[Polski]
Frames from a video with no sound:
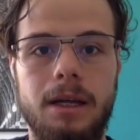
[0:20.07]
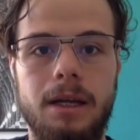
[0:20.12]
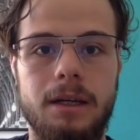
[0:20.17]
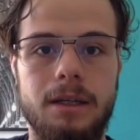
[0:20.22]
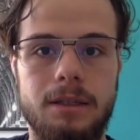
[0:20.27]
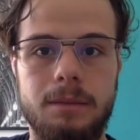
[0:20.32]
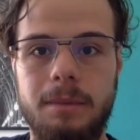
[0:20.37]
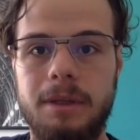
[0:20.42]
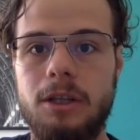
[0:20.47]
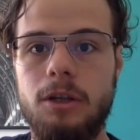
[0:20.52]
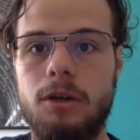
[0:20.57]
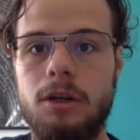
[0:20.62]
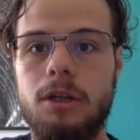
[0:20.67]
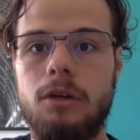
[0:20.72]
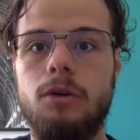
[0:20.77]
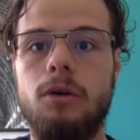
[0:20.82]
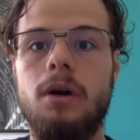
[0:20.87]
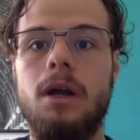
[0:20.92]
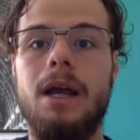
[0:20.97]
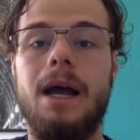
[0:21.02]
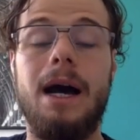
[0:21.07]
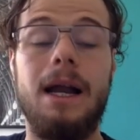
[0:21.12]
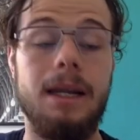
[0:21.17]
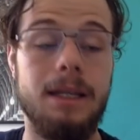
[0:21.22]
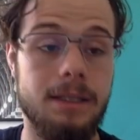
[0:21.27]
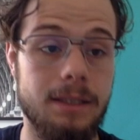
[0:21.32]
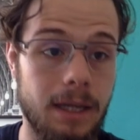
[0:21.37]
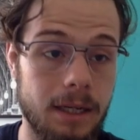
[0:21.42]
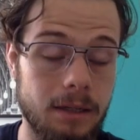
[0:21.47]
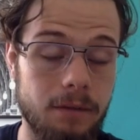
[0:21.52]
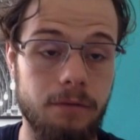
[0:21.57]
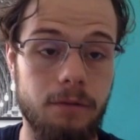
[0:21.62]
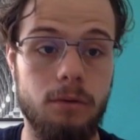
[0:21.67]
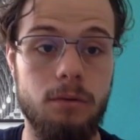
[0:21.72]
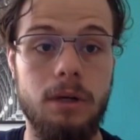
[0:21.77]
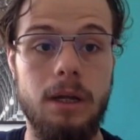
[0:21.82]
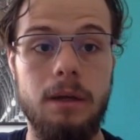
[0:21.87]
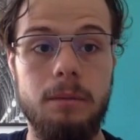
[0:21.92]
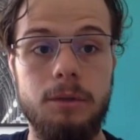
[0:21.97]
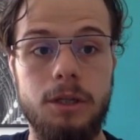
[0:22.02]
z mentoringu, ale zanim w
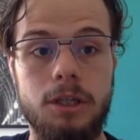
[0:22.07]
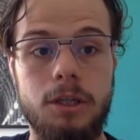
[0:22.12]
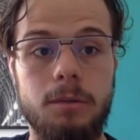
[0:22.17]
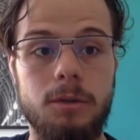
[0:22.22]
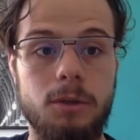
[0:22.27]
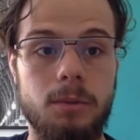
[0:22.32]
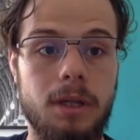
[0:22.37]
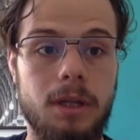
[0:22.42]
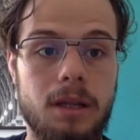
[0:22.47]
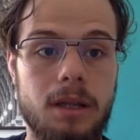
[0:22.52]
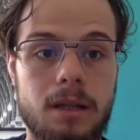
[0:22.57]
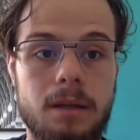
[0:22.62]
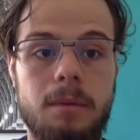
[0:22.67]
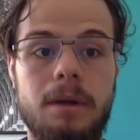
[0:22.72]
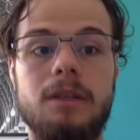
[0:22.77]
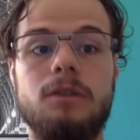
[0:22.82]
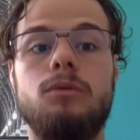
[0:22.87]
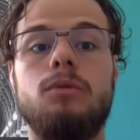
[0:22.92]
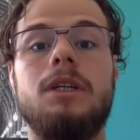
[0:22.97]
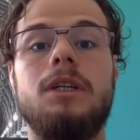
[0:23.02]
ogóle przejdziemy sobie do tematu,